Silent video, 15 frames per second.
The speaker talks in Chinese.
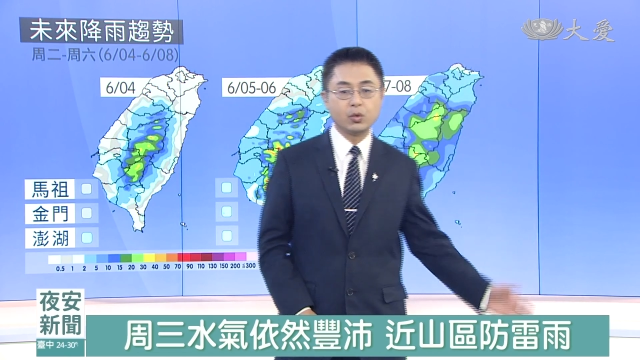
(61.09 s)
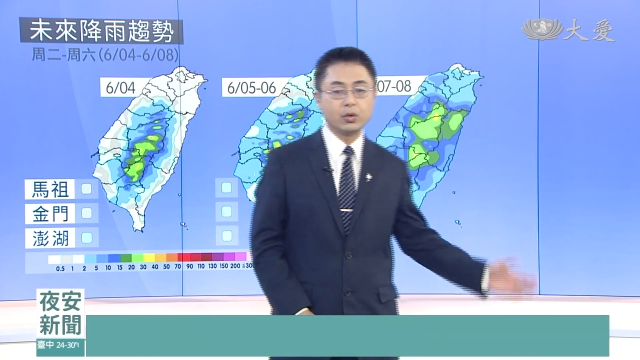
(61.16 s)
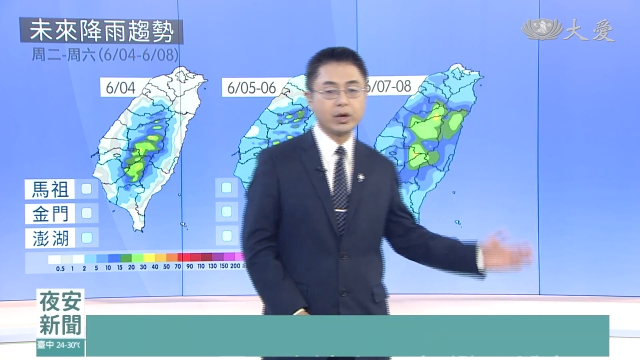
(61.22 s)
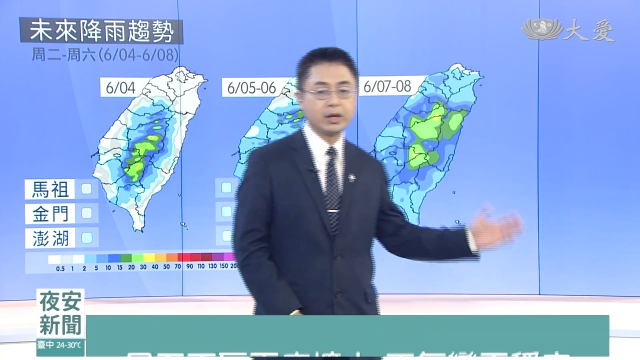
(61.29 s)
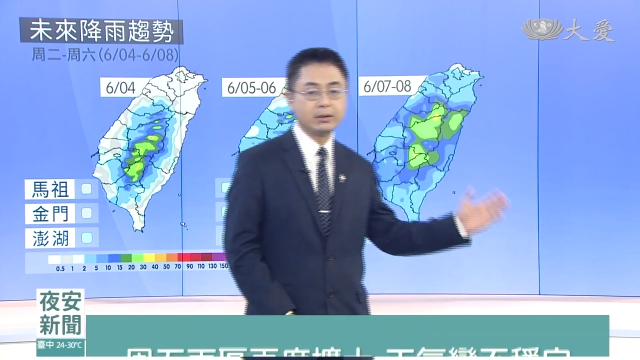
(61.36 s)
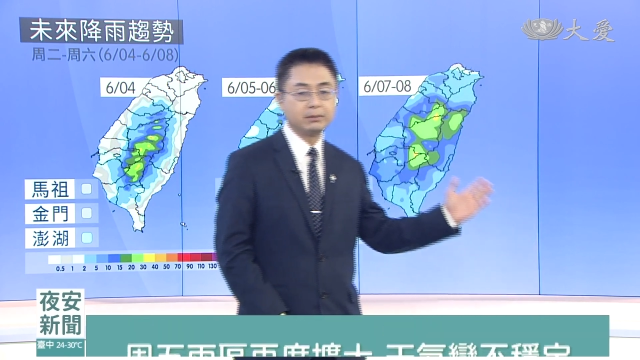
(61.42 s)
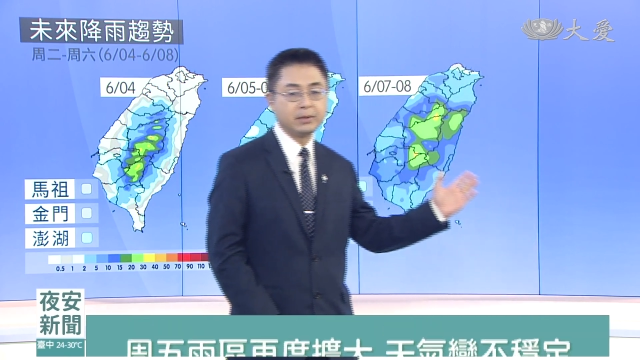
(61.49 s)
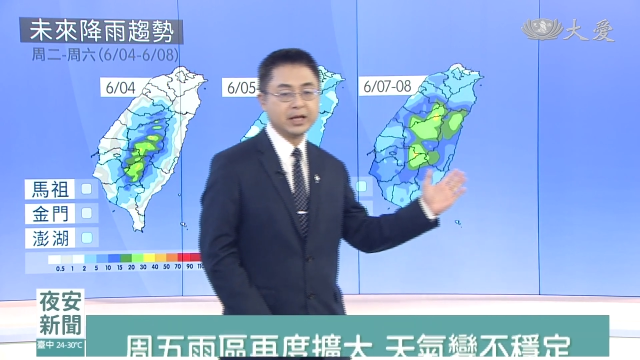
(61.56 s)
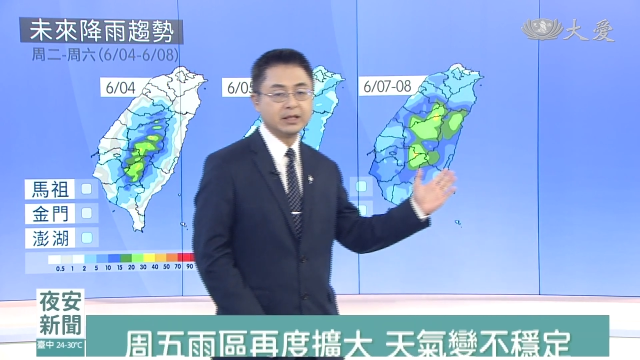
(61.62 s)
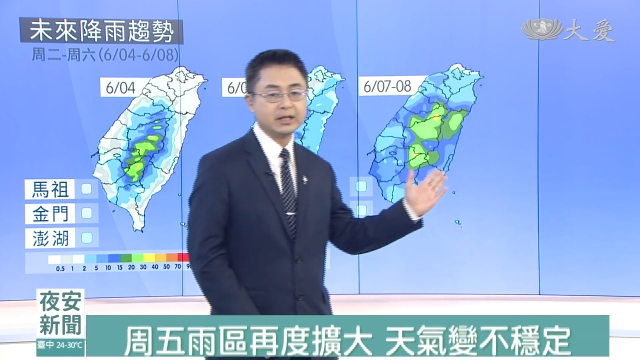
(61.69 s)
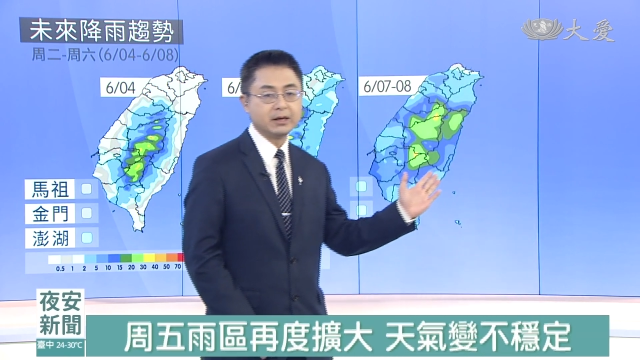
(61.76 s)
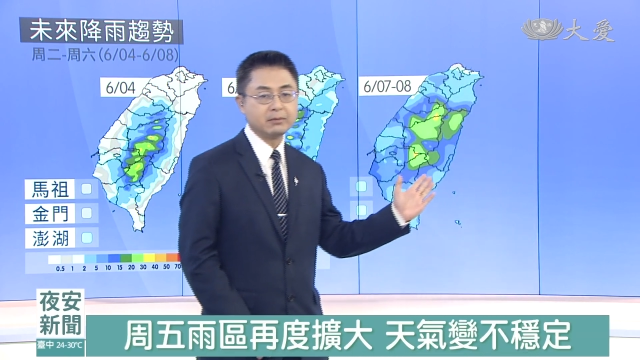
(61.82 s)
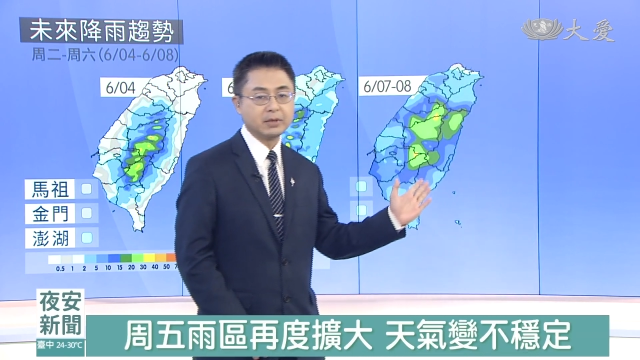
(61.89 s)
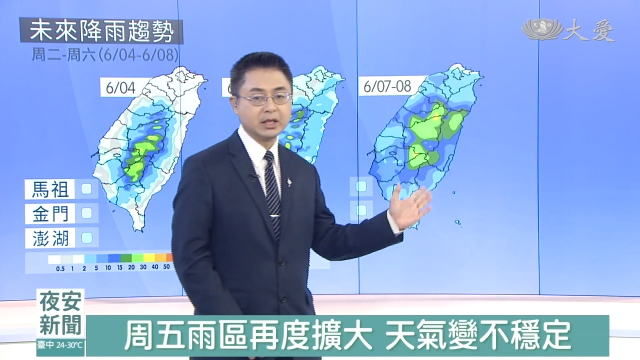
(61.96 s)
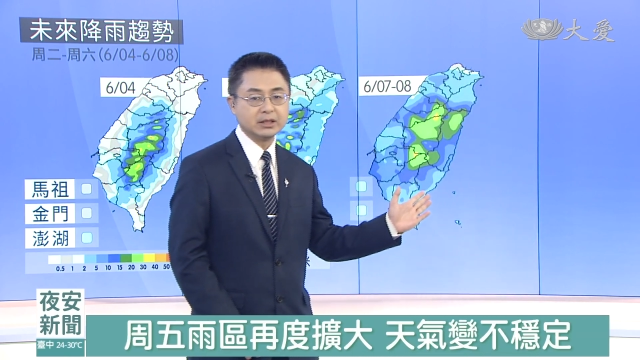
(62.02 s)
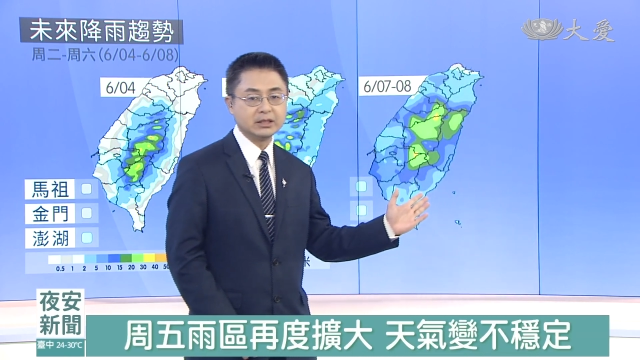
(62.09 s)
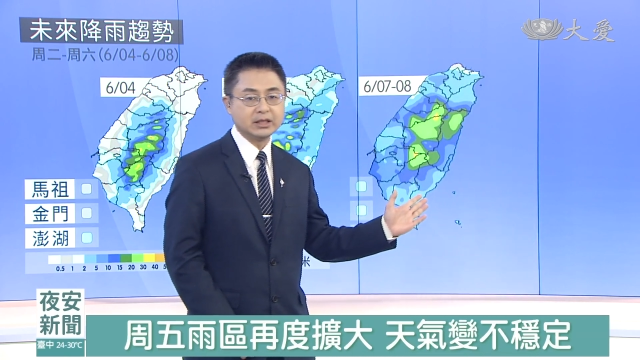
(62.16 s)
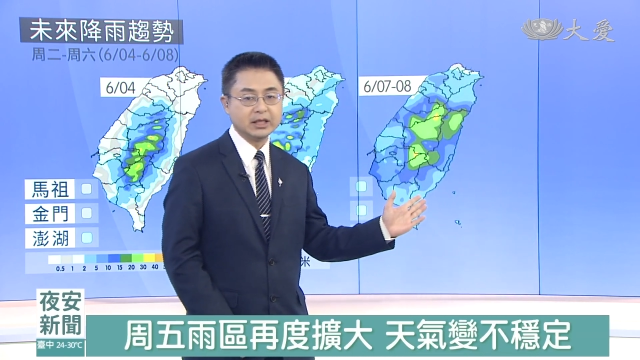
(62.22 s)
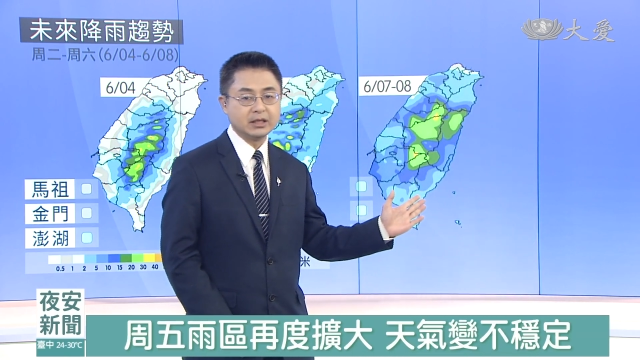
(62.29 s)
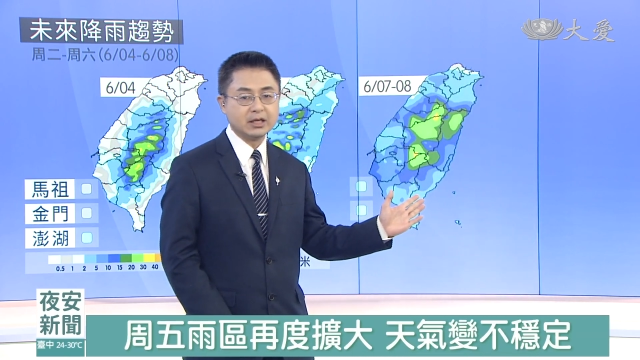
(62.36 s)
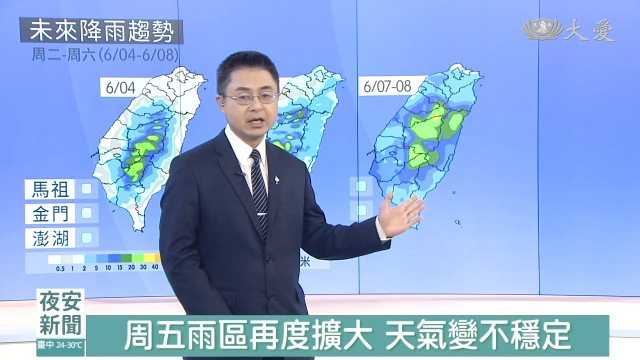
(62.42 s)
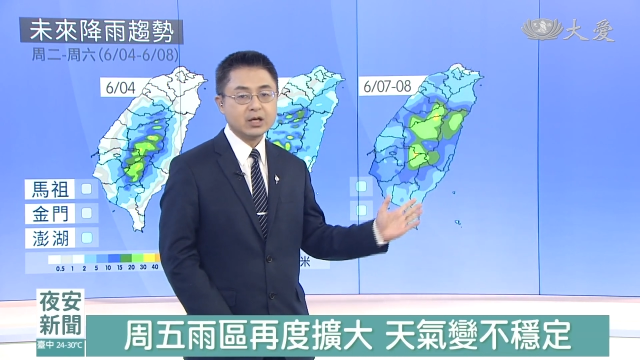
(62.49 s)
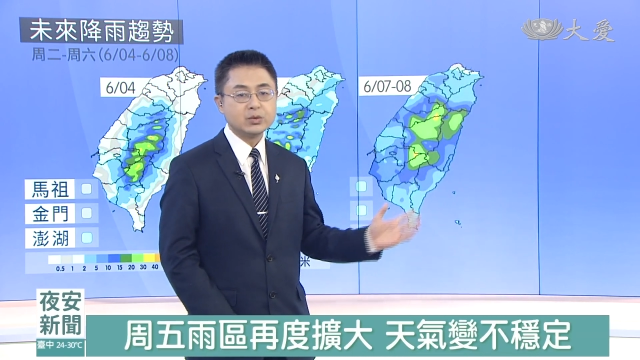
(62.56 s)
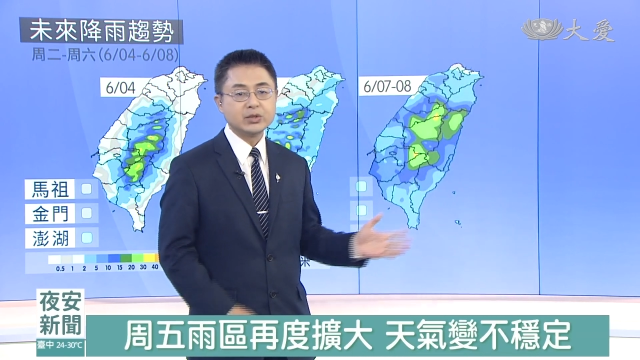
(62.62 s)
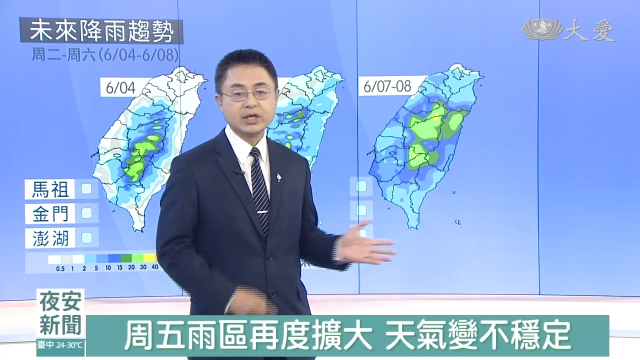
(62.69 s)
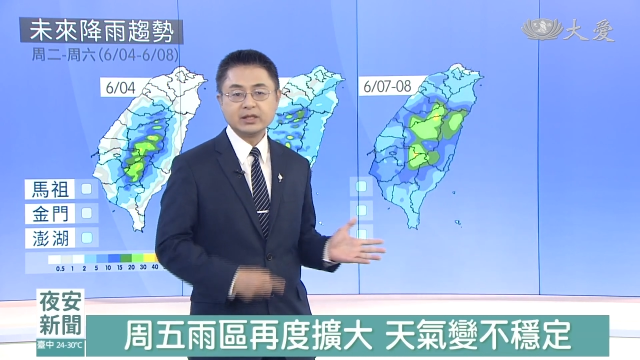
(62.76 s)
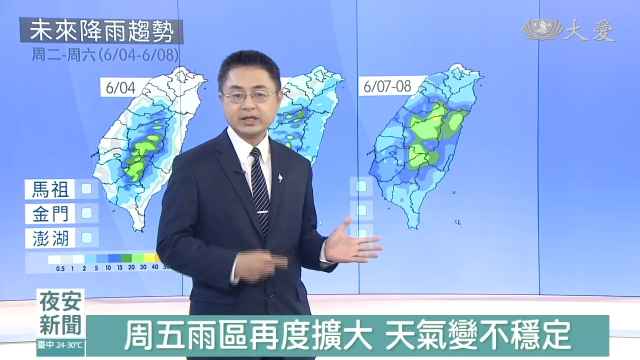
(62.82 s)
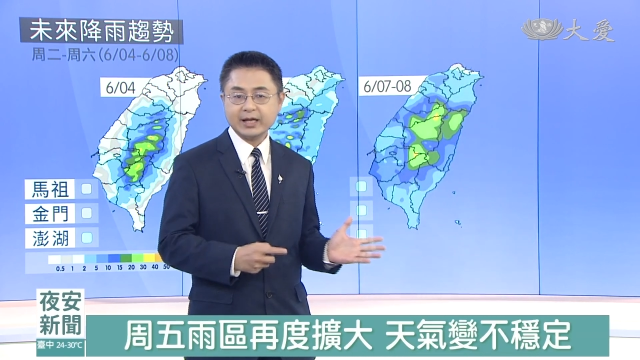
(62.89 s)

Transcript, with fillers: 会变得明显。整